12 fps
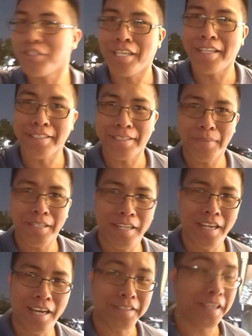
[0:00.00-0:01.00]
ah, 4,000 na
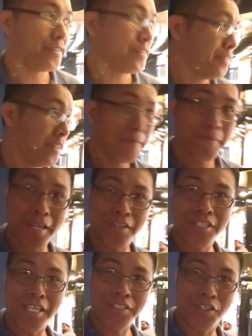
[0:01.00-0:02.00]
sabihin na natin.
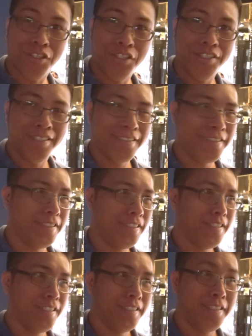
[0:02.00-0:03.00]
Pero dito,
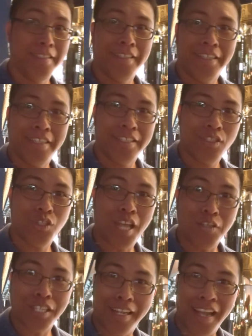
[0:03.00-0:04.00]

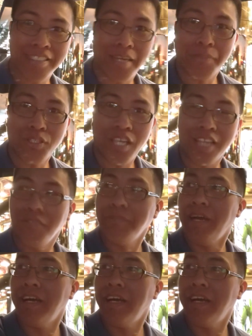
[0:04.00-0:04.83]
2,000 lang. Tapos ano